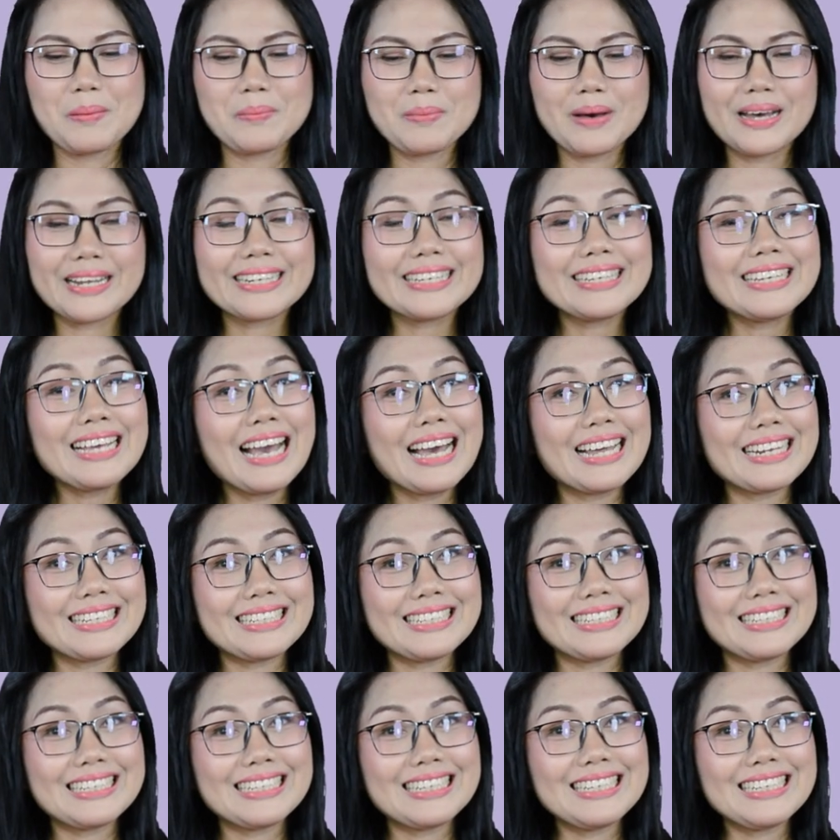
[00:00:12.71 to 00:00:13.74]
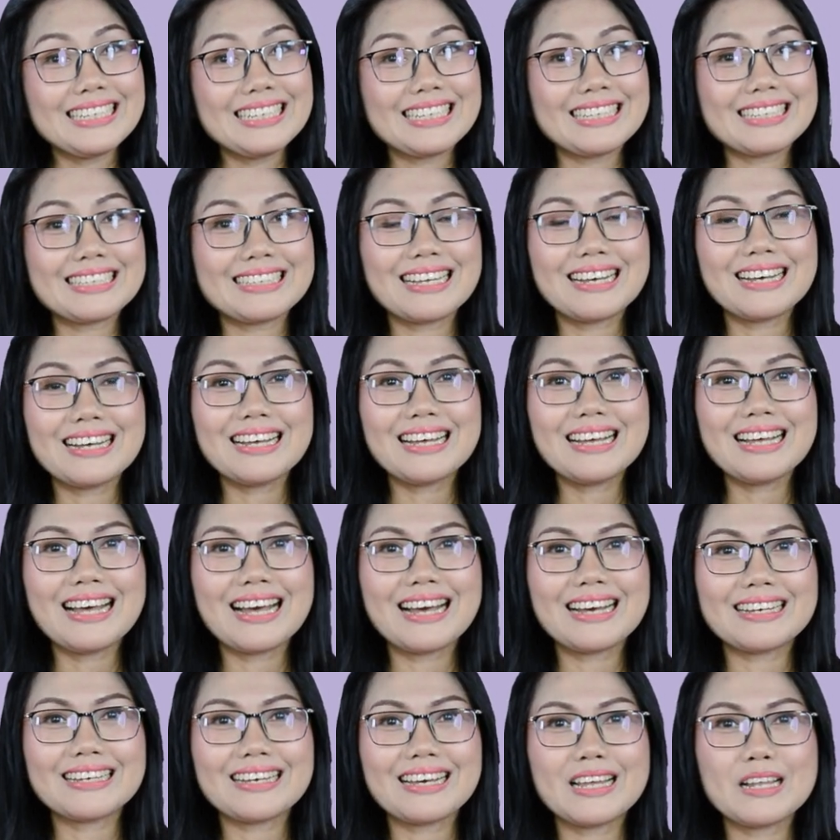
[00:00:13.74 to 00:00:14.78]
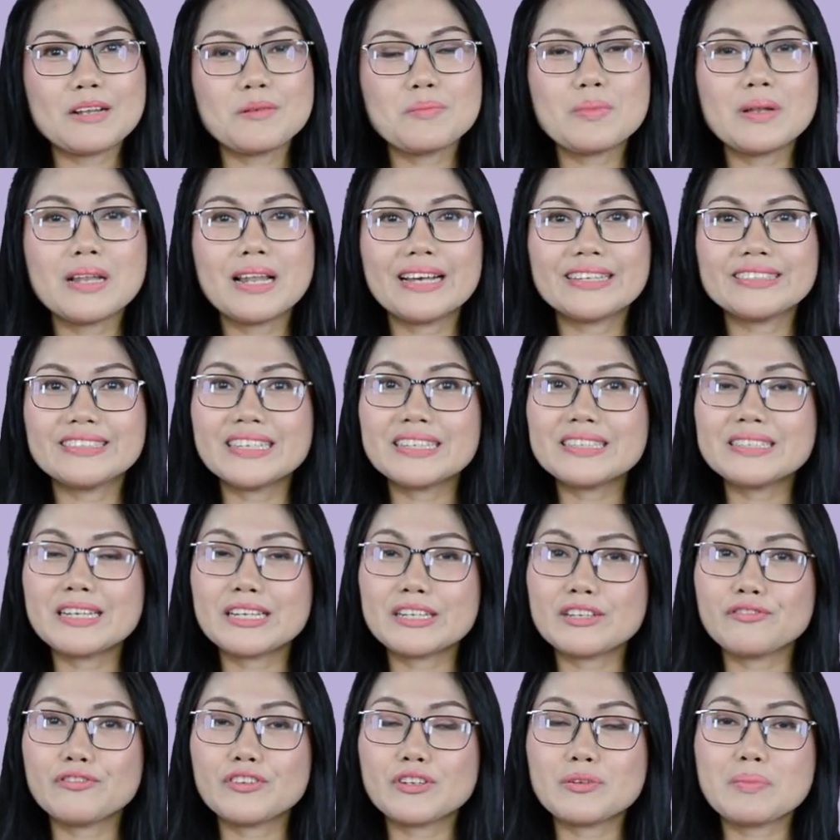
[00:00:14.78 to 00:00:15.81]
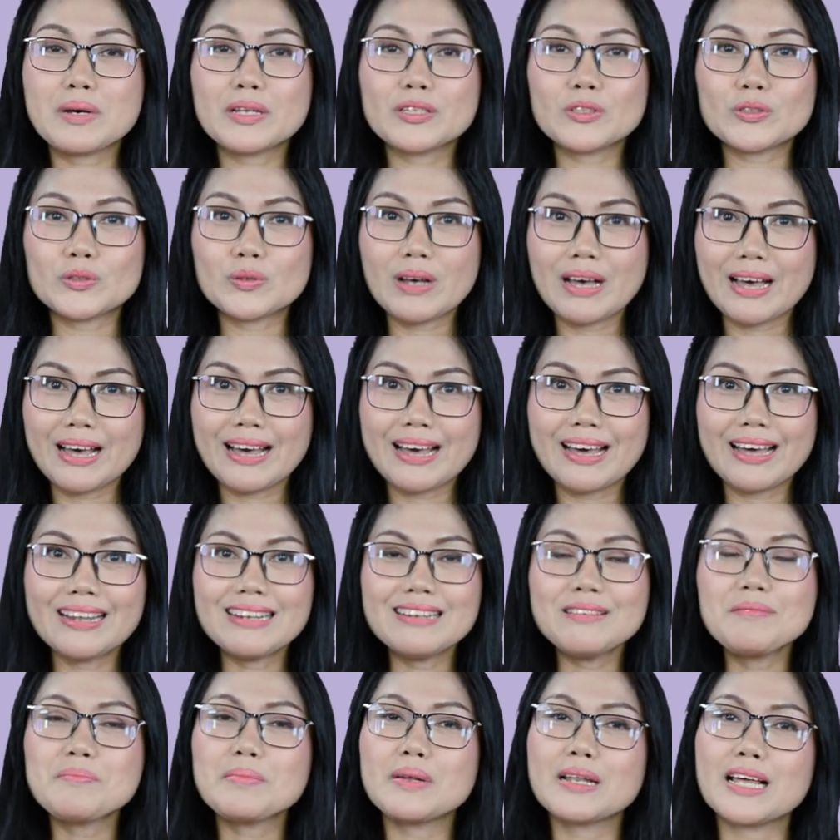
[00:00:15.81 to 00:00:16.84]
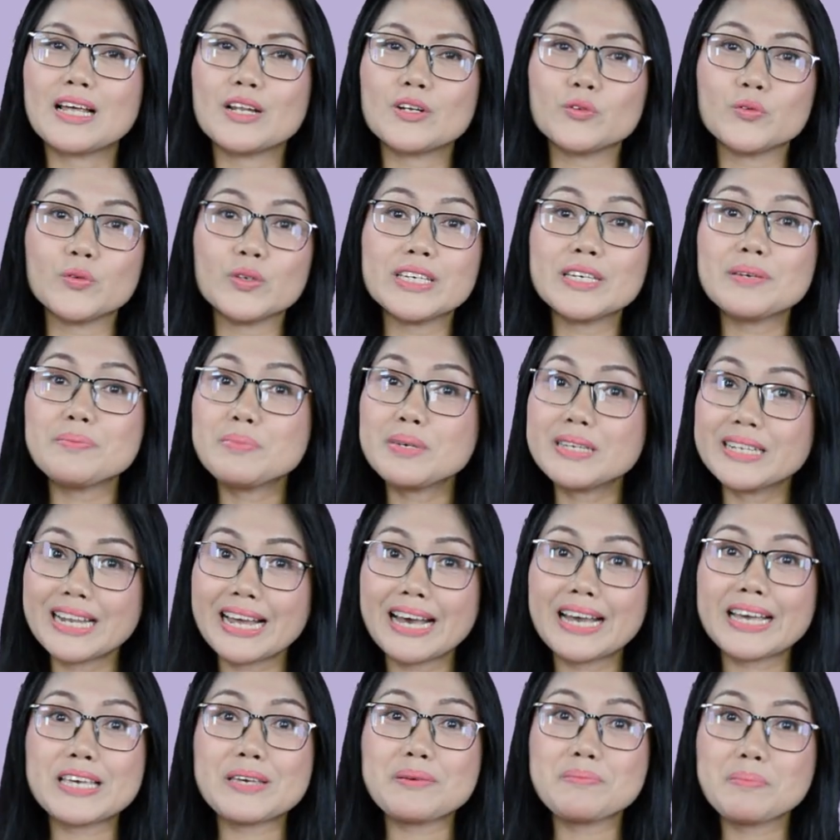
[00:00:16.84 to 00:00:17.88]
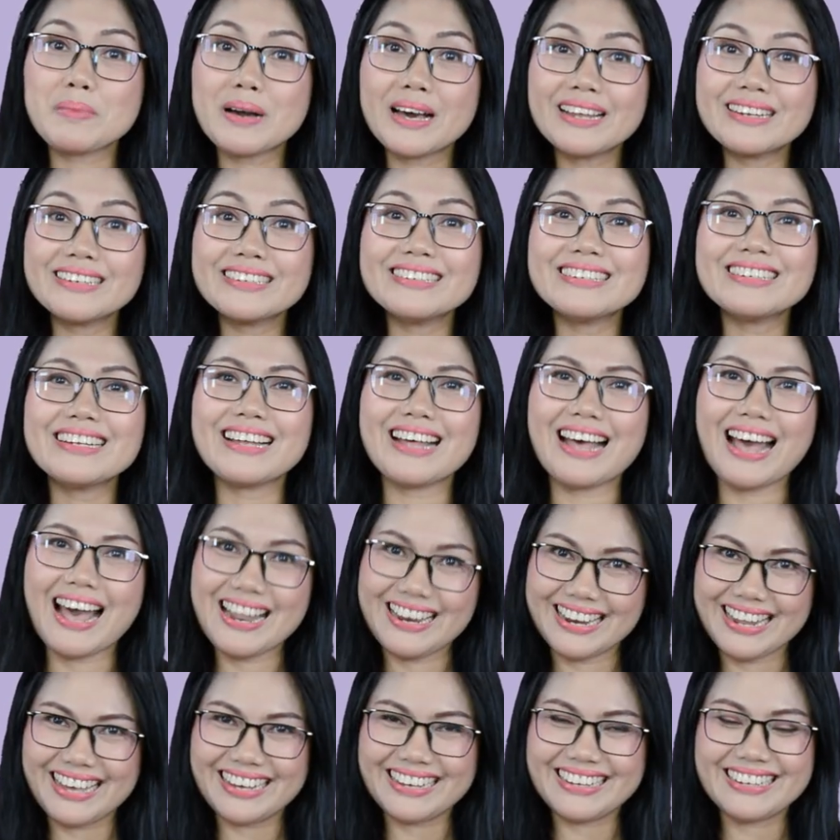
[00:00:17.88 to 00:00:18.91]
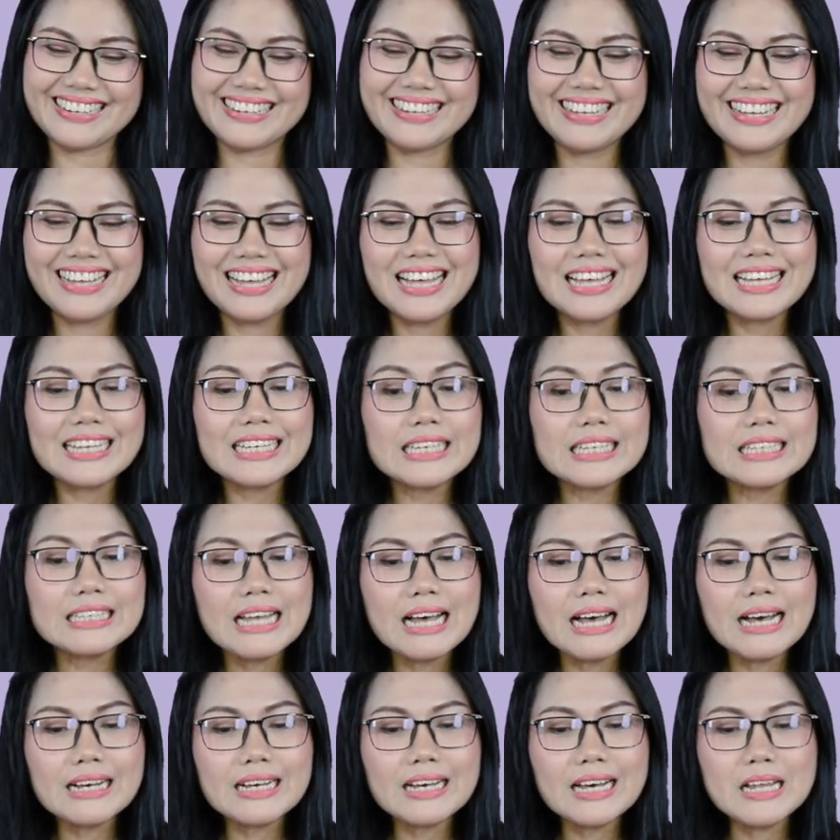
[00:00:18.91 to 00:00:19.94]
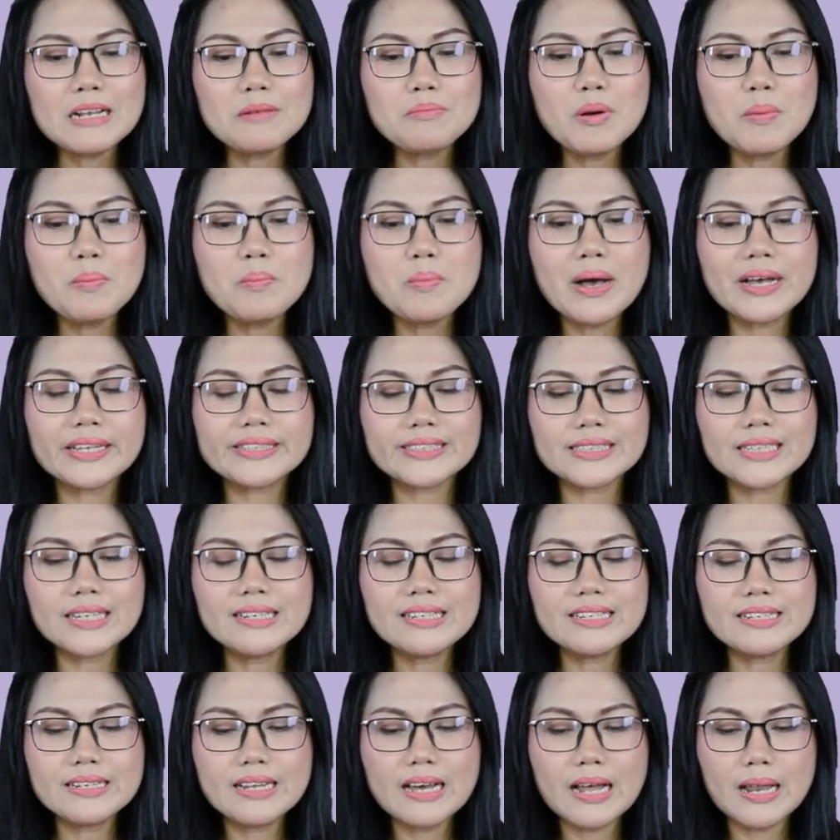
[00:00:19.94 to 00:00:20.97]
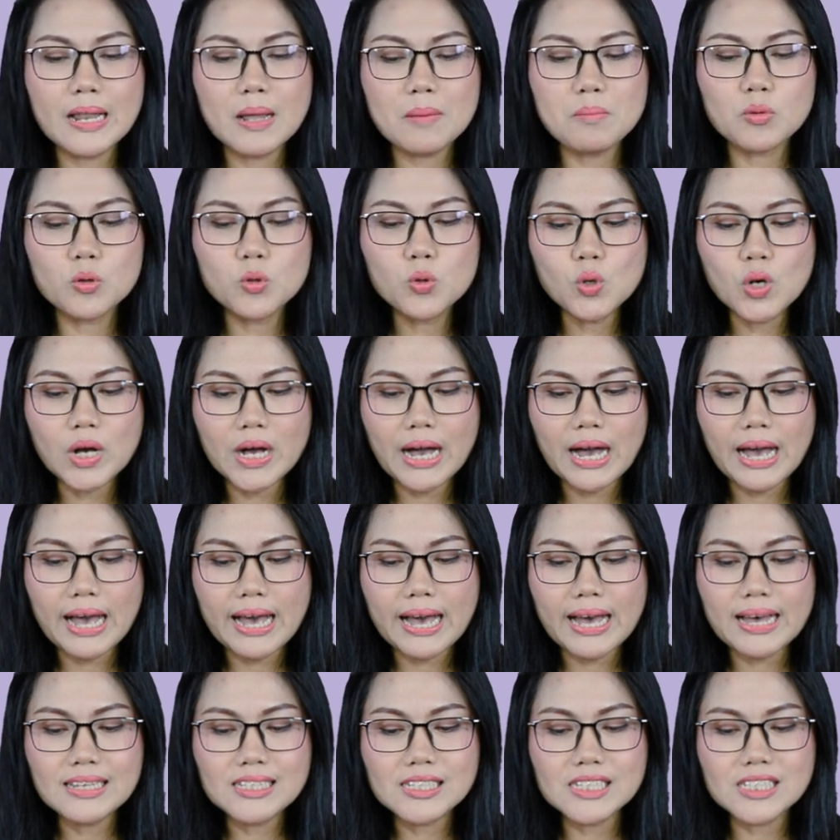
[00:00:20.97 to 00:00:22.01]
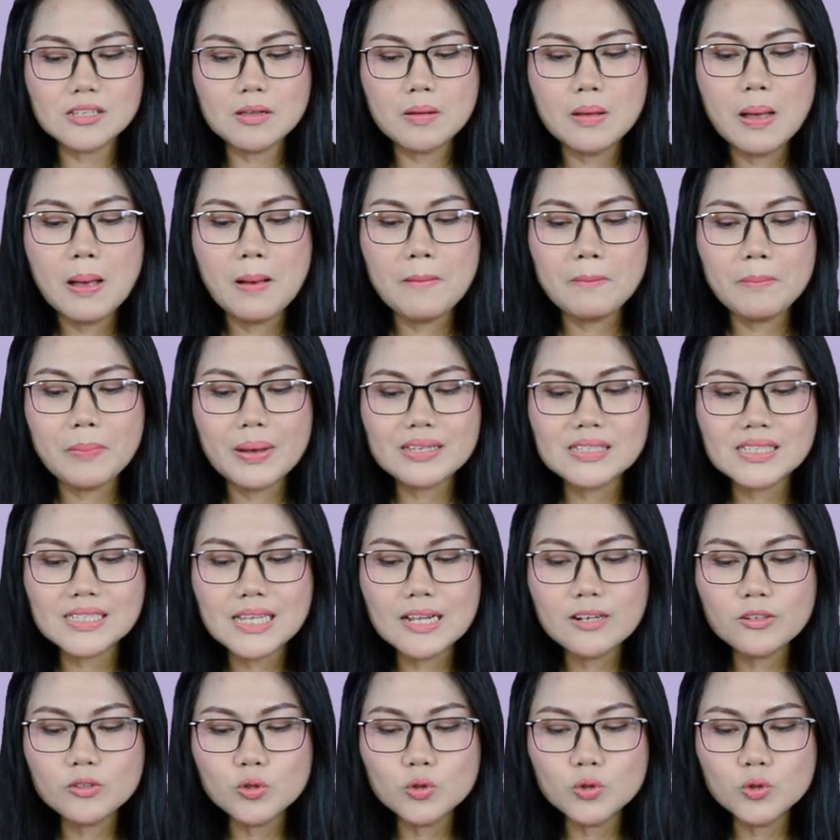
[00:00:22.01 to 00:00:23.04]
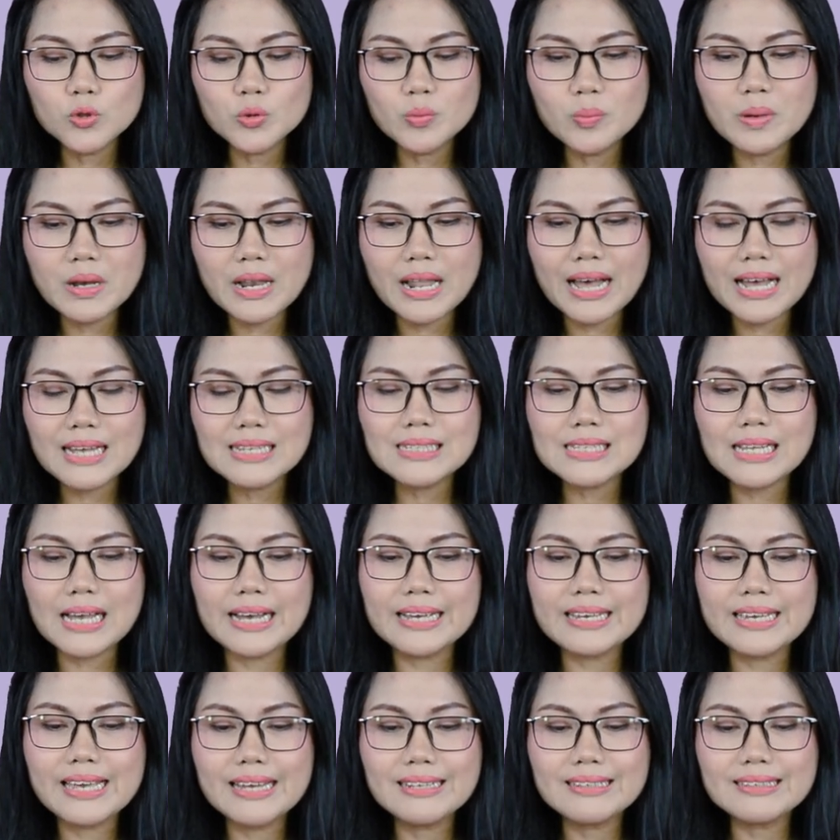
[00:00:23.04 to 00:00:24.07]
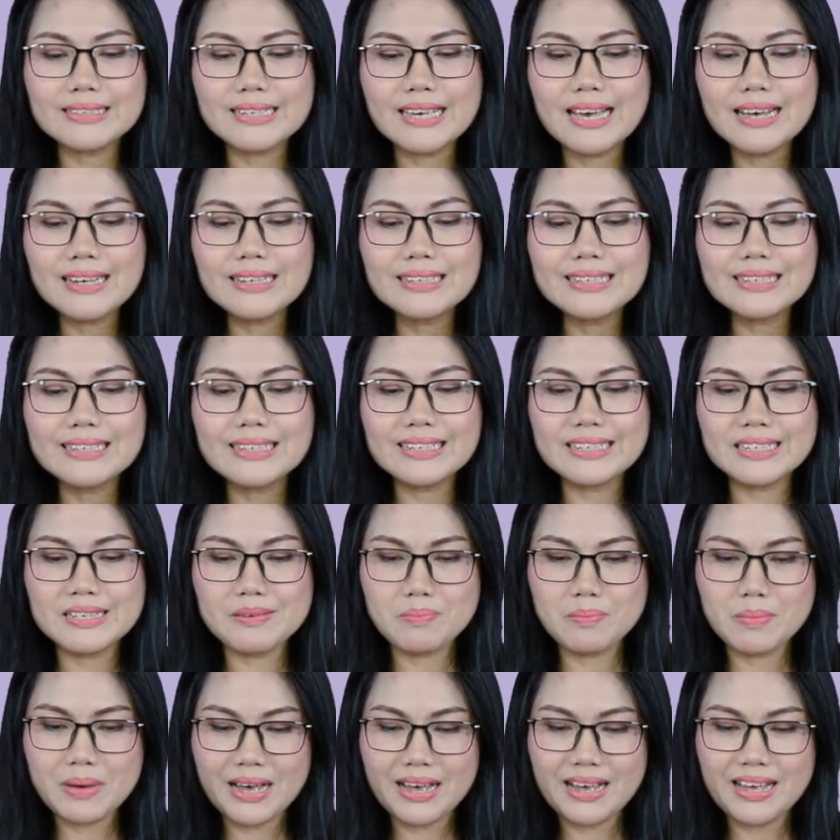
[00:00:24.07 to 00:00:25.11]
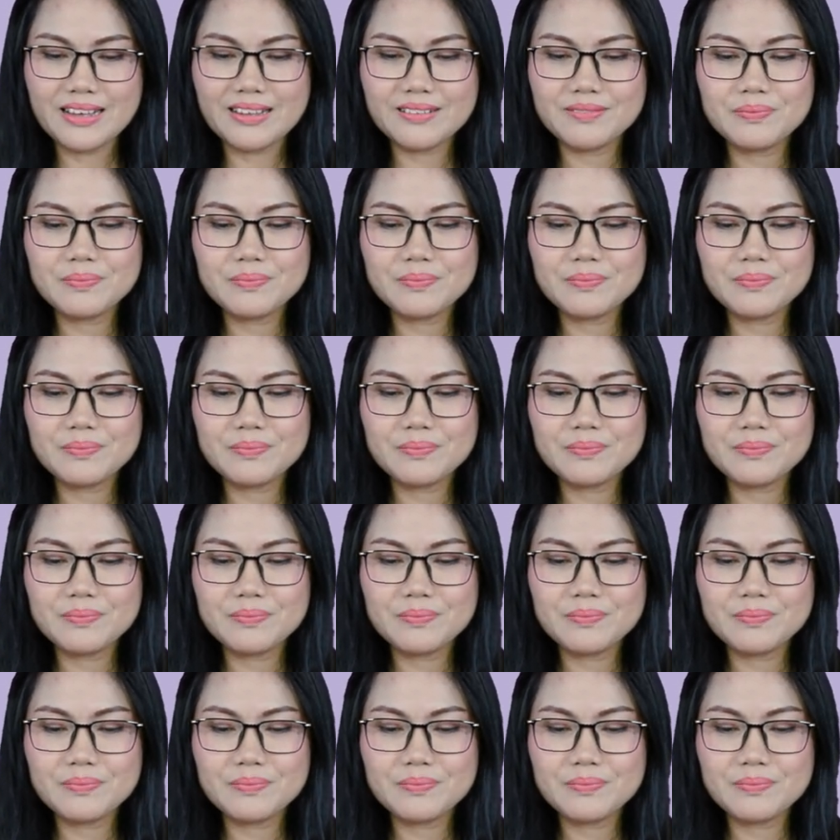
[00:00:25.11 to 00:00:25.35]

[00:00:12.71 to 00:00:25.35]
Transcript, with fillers: Mari hari ini kita akan belajar dari firman Tuhan melalui Bina Iman Anak. Kita akan membaca di dalam Lukas pasal 17 ayat yang kelima.